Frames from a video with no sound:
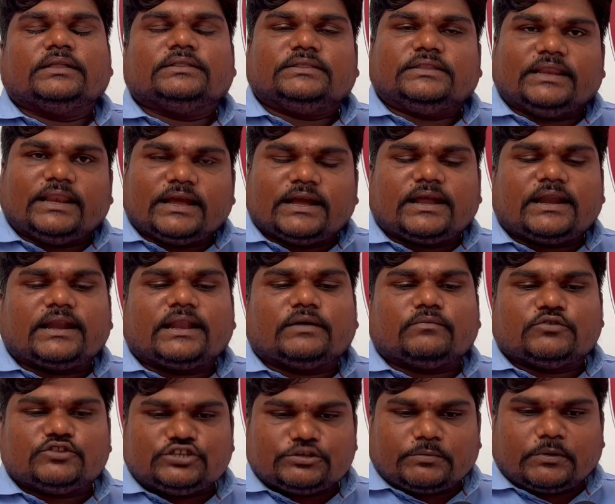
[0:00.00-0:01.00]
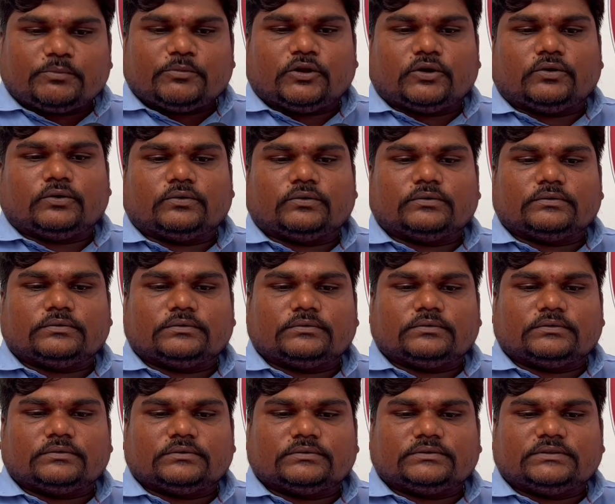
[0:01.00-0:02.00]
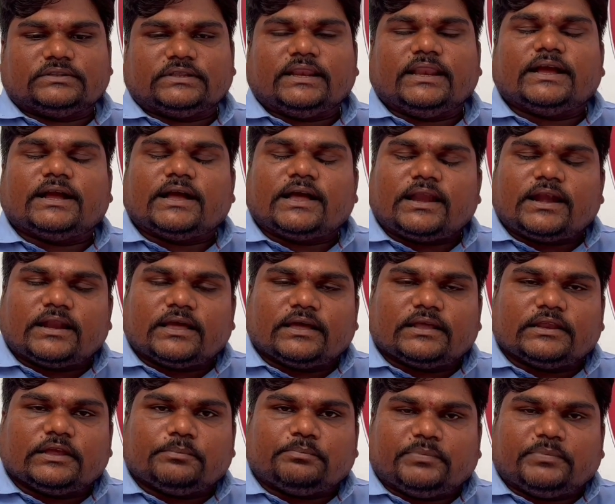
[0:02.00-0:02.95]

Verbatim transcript: తెలంగాణ ఉద్యమంలో తెలంగాణ అనే